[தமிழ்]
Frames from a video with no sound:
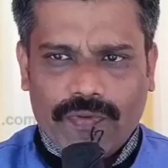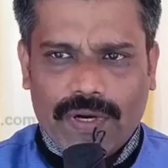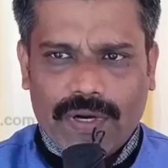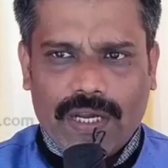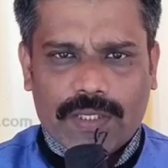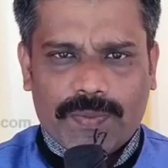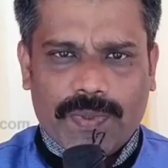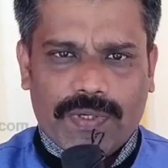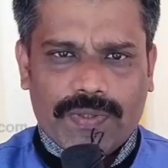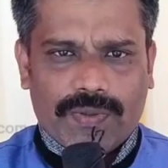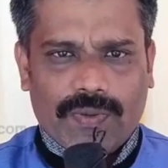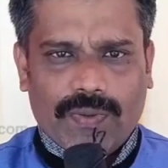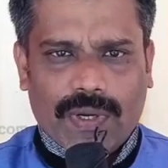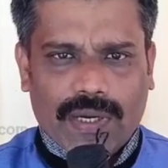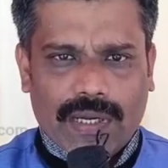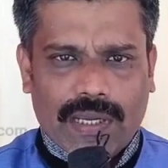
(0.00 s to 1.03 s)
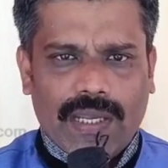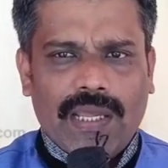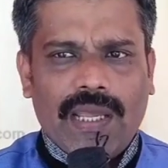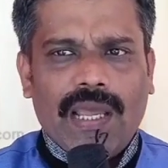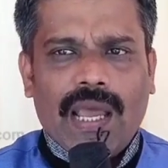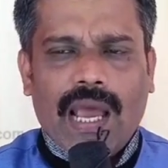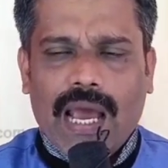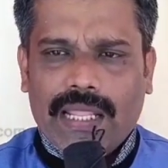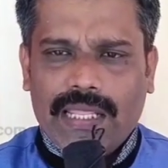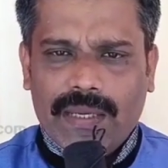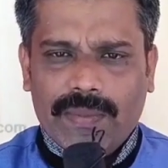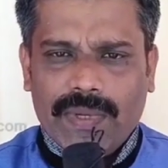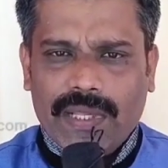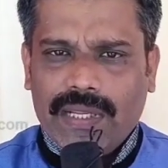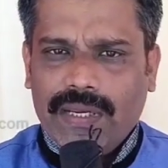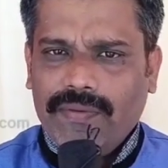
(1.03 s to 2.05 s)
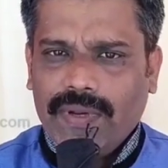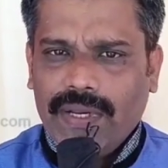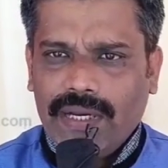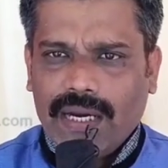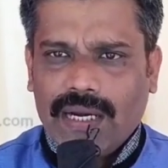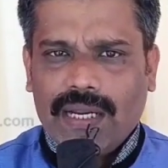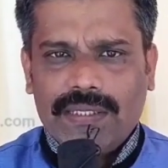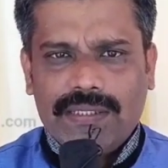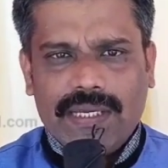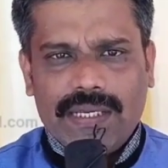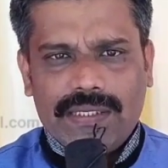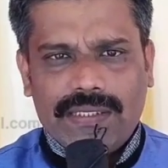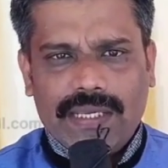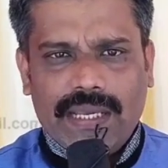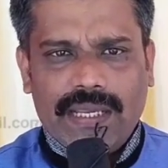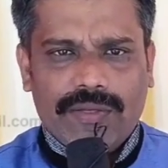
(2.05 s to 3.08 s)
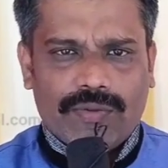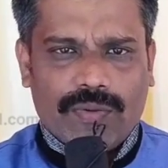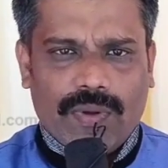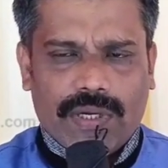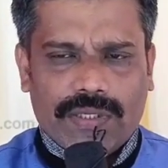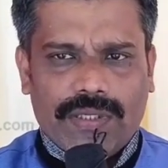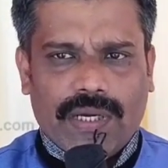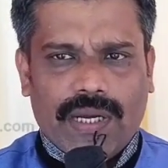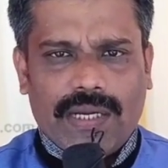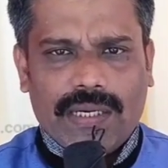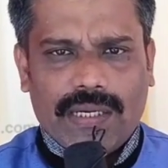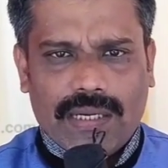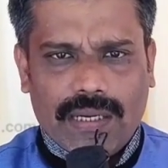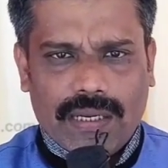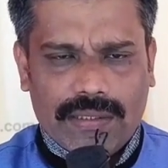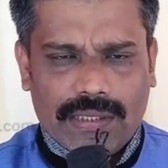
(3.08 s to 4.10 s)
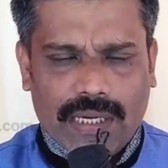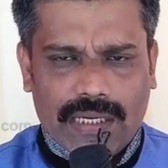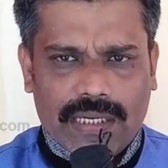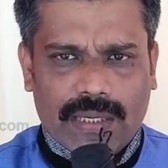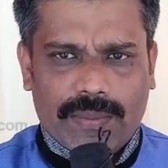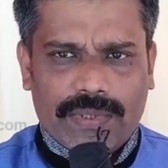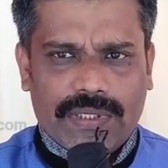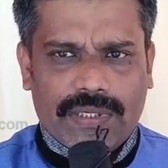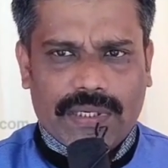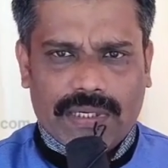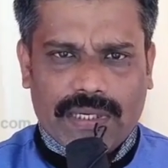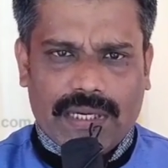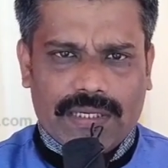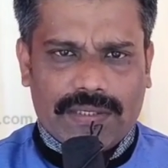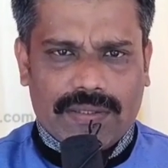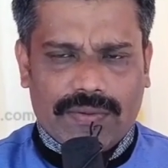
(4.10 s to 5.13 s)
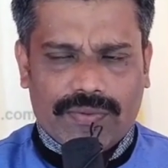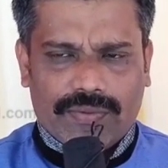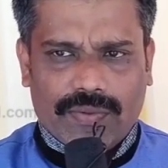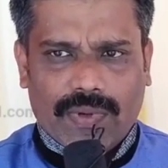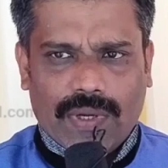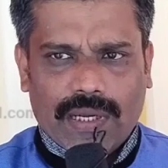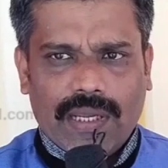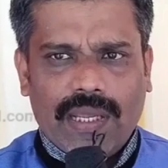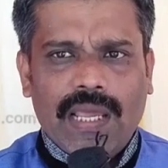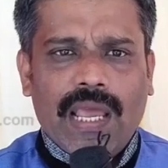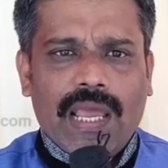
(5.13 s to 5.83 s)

போர்ட் ஃபார் ஹாஸ்பிட்டல்னு சொல்லுவாங்க அதே மாதிரி வெளிநாட்டில் ஜேசிஐன்னு சொல்லுவாங்க ஜாயின் ஜாயின்ட் கமிஷன் இன்டர்நேஷ்னல் சொல்லுவாங்க